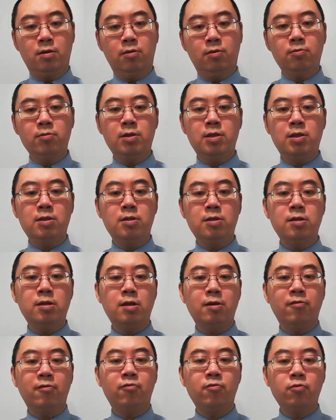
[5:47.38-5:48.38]
同时
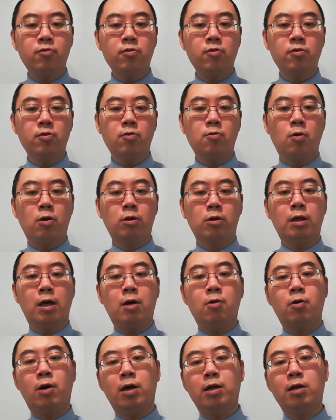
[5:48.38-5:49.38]
也呼吁广大
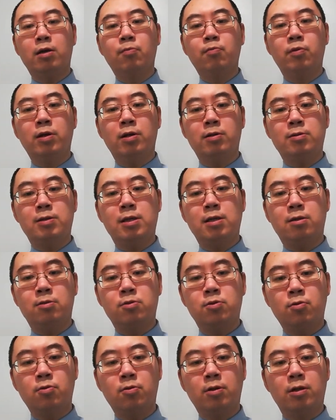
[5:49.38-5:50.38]
华人不要这样
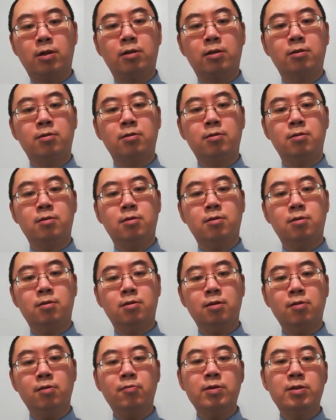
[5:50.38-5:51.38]
做了，
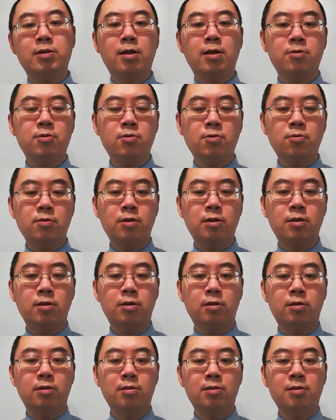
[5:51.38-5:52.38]
因为这样做
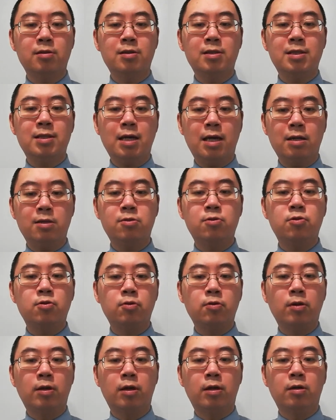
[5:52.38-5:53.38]
的善
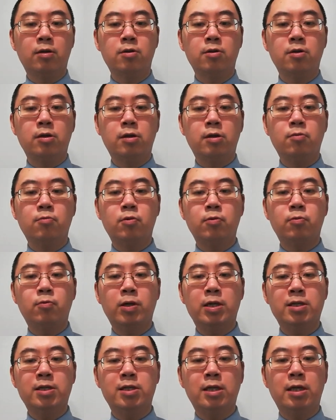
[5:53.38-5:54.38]
举啊，可能会
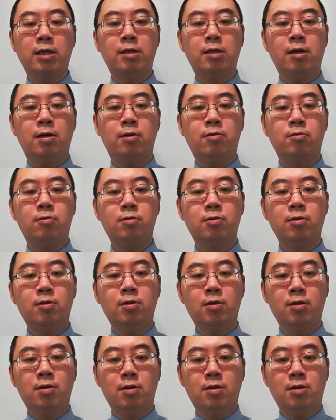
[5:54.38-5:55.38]
威胁到
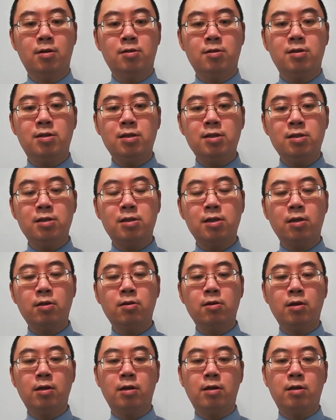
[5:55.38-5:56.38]
自
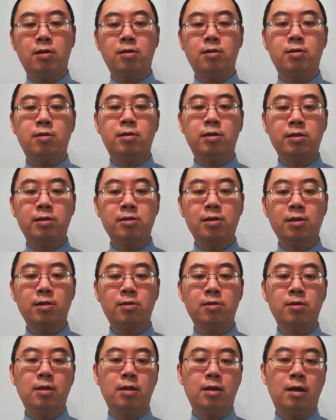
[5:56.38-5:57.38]
身的人
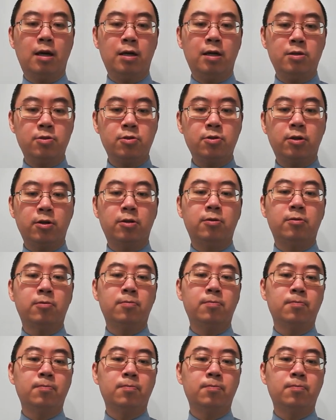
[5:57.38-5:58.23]
生的安全。